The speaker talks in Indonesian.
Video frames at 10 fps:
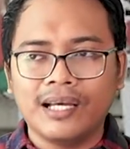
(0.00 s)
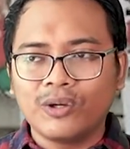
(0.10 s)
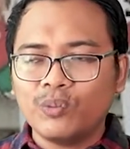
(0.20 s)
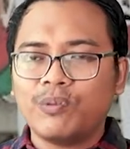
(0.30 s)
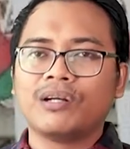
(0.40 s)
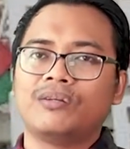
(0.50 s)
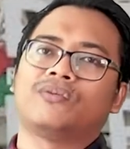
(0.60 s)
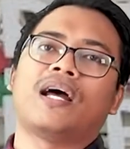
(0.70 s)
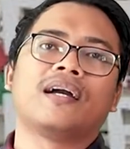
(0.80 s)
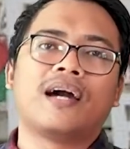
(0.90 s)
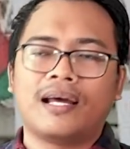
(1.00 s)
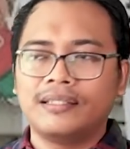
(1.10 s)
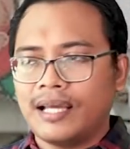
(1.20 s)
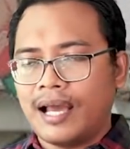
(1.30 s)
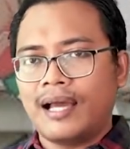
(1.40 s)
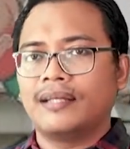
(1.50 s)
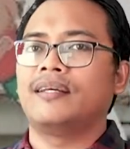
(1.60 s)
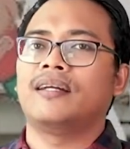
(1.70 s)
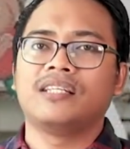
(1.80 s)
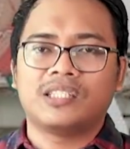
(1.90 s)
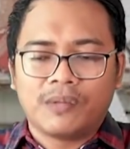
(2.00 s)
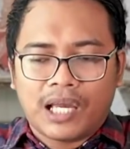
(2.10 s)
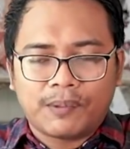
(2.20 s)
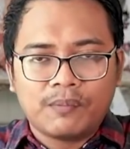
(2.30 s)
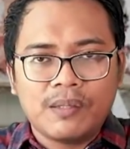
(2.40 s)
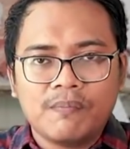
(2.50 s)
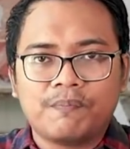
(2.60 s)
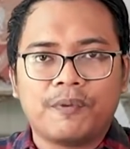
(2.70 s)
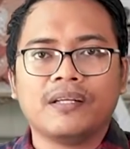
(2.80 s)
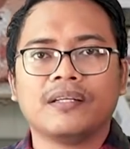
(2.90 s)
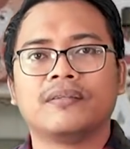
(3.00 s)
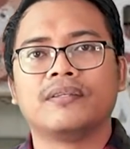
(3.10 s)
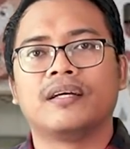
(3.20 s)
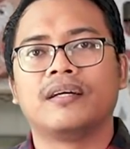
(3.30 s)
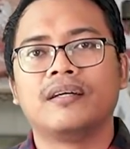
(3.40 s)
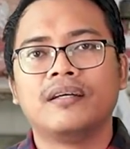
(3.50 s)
dia gubernur anggarannya ada dia sebagai pemimpin gitu ya.